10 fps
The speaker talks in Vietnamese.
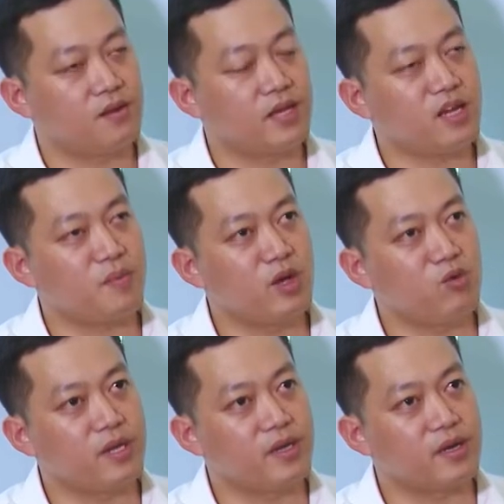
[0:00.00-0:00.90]
thanh hàng hưu
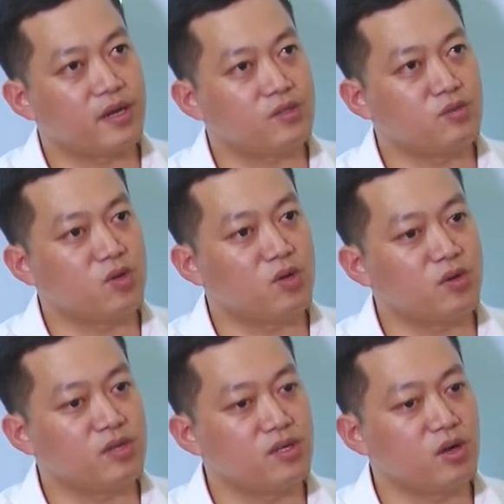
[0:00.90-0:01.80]
thì à, chúng tôi
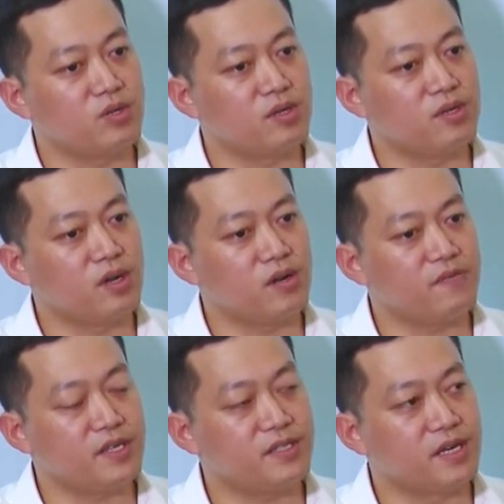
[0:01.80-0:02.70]
có dự đầu tư à,
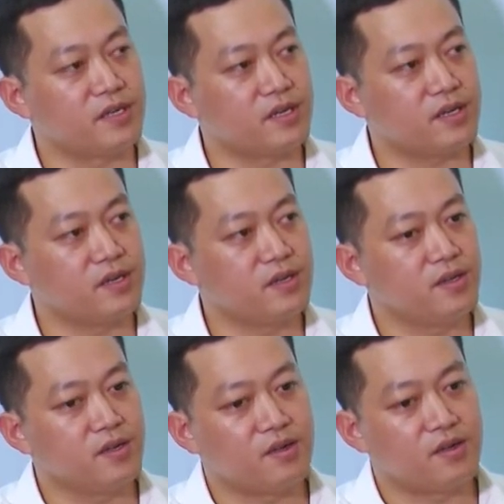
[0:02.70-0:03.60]
phát triển
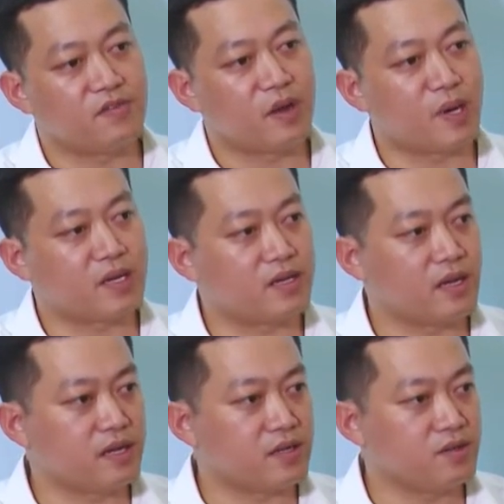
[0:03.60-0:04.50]
à, về mặt
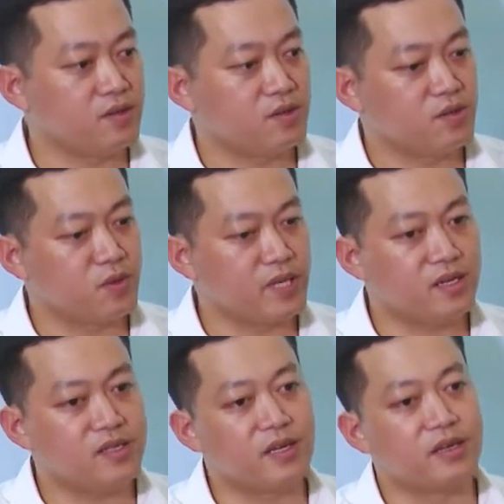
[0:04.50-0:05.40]
quỹ
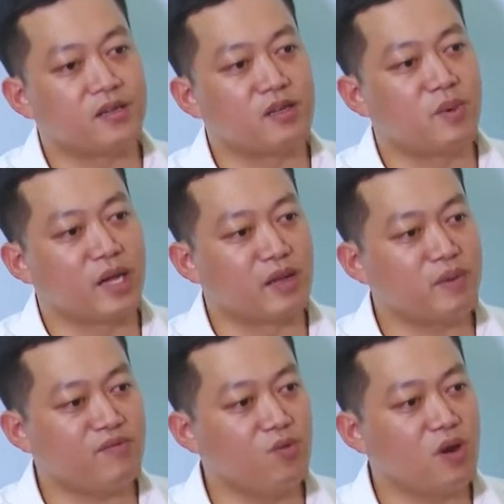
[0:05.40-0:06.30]
đất thì từ 7.000
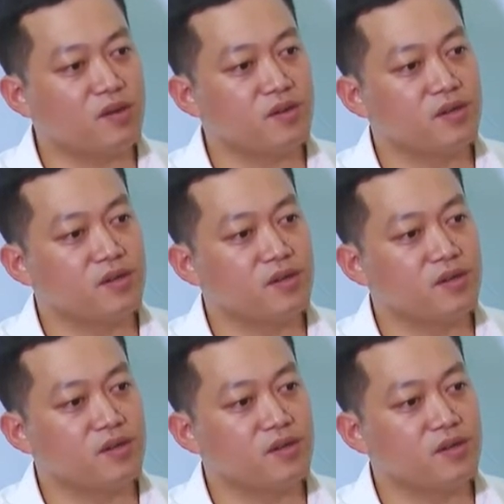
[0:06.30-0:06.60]
m2